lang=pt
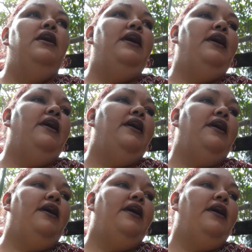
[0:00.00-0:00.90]

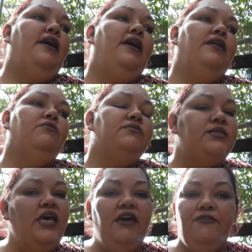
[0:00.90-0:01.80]
é,
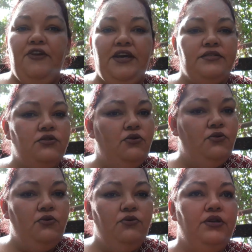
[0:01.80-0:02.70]
sem
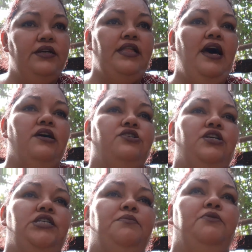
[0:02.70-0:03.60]
frescura, tá,
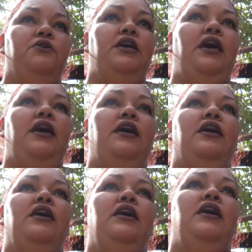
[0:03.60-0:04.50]
gente? Porque
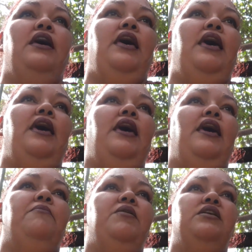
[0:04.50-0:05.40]

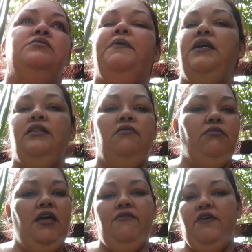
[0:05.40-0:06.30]
é, minhas plantas não
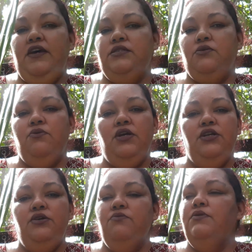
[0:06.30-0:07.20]
tem frescura
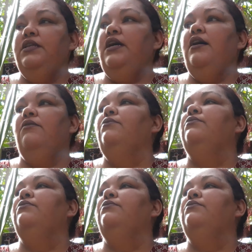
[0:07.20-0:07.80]
nenhuma, não.